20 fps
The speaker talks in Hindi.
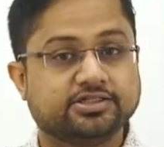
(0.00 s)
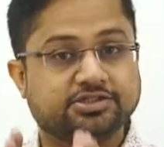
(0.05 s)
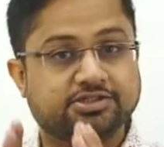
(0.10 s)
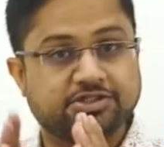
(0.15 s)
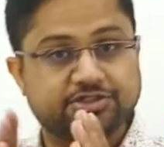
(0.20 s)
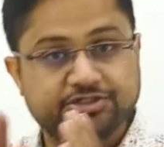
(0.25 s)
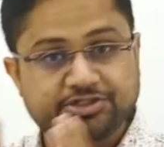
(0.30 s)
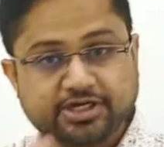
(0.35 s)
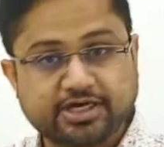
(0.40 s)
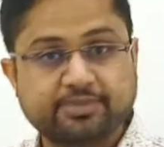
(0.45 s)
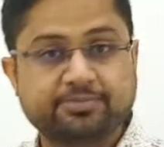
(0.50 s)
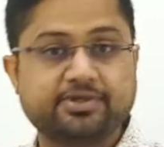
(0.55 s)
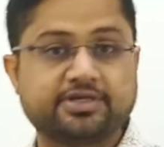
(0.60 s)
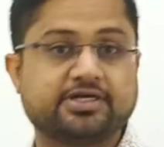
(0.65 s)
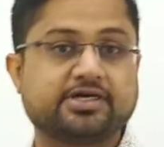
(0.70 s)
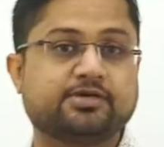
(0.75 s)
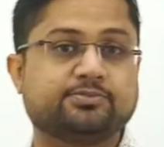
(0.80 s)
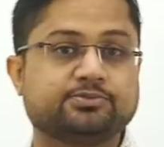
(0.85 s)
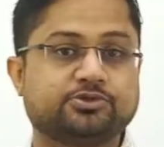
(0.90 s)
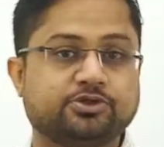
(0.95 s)
दिशा में
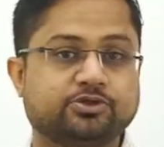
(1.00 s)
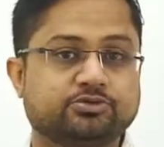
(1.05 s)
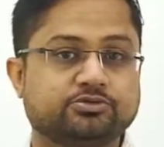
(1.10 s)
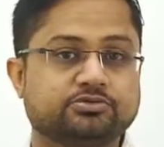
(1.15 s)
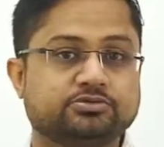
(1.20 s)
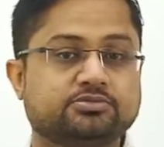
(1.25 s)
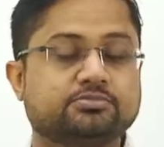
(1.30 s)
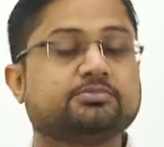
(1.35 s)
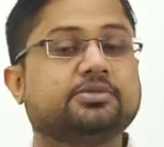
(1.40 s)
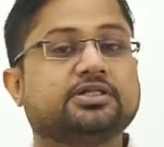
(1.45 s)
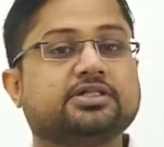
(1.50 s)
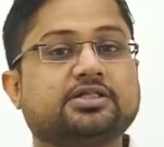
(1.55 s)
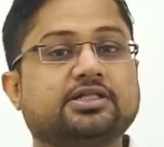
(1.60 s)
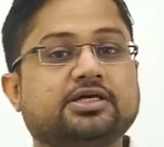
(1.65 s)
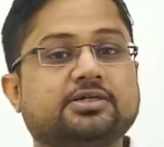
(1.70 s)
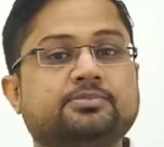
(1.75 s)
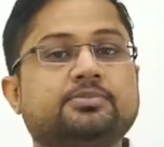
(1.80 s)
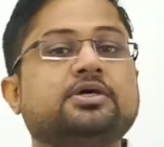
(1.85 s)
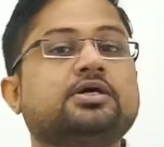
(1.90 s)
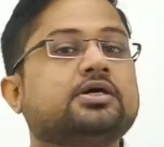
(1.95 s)
काम करो
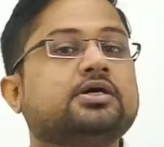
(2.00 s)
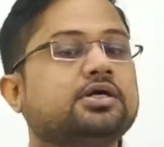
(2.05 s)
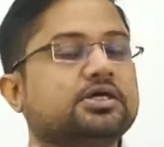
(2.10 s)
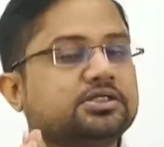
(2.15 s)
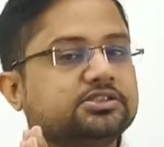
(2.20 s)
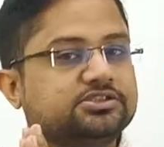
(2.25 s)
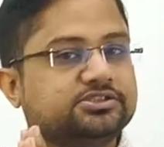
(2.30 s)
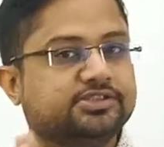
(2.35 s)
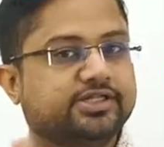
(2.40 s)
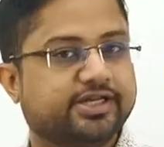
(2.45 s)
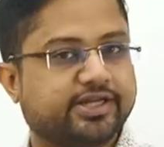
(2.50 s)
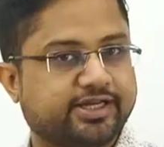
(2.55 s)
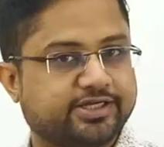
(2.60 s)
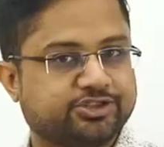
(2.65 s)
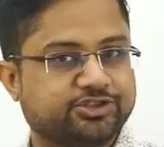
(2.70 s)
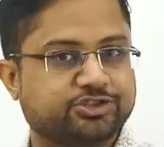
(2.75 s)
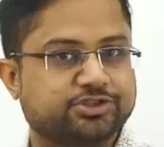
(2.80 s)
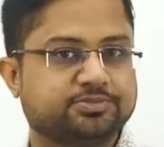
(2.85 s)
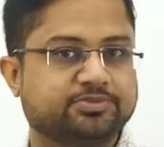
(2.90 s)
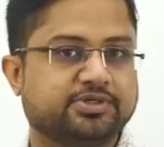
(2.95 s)
मतलब
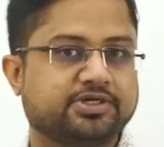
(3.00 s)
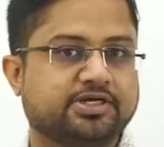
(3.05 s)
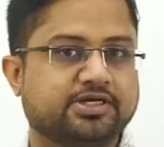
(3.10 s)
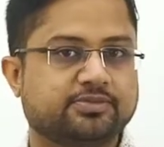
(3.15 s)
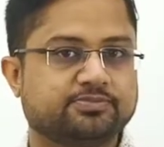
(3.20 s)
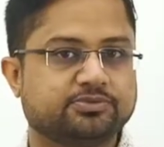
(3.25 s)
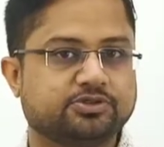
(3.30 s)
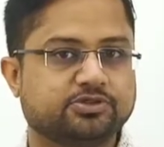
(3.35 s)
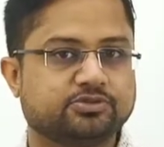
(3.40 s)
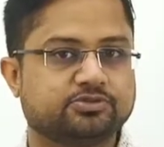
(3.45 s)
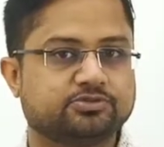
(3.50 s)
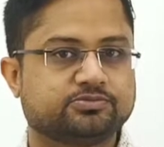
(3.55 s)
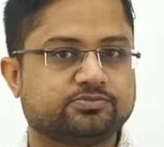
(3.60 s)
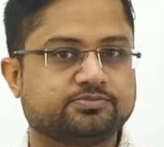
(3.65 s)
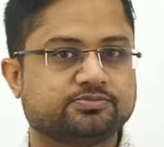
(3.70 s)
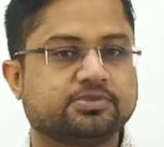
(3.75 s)
डायरेक्शन में काम करो